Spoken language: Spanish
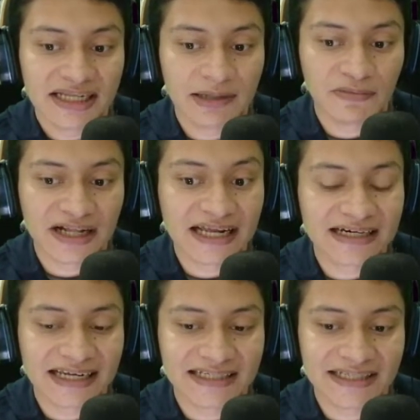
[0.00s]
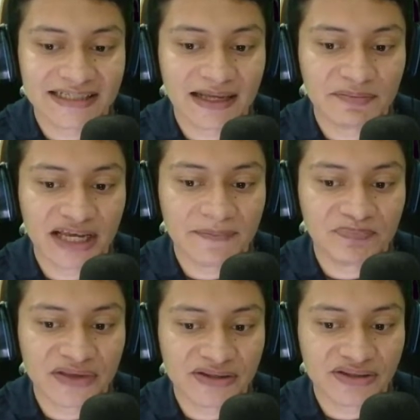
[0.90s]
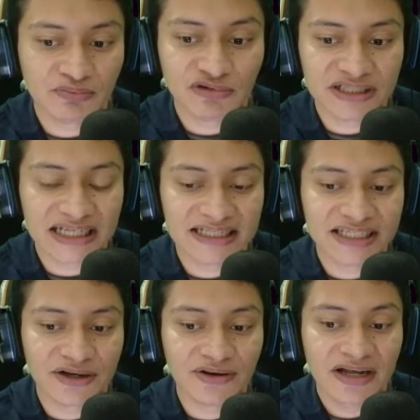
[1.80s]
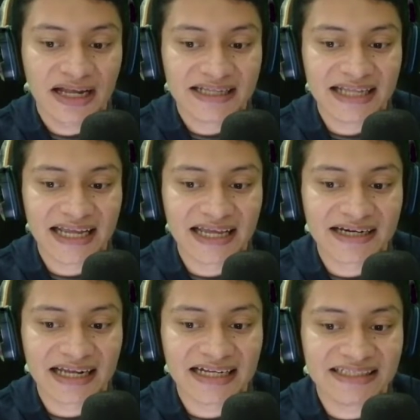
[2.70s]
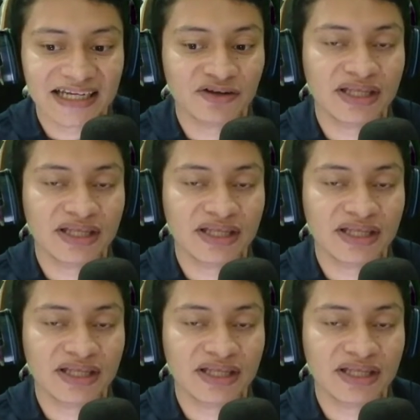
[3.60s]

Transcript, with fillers: Tenemos las restas también. Esto es muy sencillo de realizar.